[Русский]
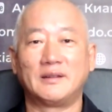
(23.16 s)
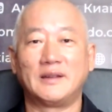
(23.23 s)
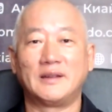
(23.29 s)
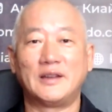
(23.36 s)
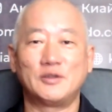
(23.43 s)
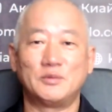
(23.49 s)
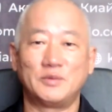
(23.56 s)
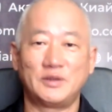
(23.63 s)

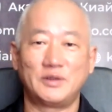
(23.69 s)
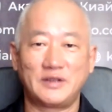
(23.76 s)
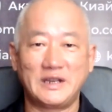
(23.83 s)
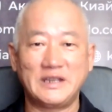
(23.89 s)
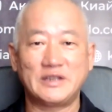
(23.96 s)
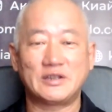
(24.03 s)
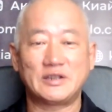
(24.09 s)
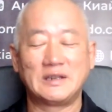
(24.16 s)
о чем идет
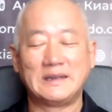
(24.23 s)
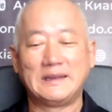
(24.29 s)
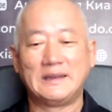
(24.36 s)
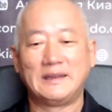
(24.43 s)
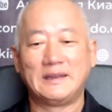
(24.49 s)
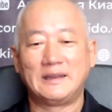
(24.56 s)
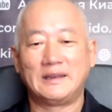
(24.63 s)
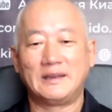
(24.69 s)
речь,
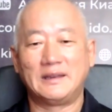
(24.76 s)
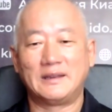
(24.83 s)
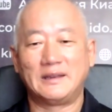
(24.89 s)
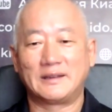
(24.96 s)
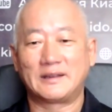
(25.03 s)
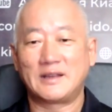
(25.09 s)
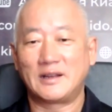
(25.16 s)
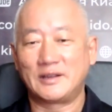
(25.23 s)

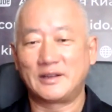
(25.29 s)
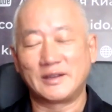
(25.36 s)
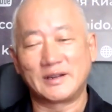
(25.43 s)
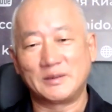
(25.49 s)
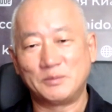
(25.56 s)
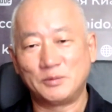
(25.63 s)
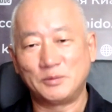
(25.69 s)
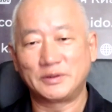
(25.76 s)
как это
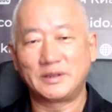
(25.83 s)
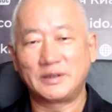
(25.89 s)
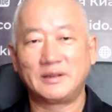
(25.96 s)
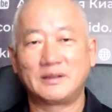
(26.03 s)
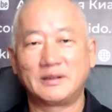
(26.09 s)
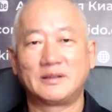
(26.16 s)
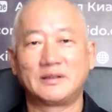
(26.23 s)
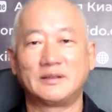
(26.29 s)

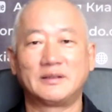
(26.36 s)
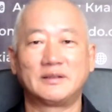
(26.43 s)
работает,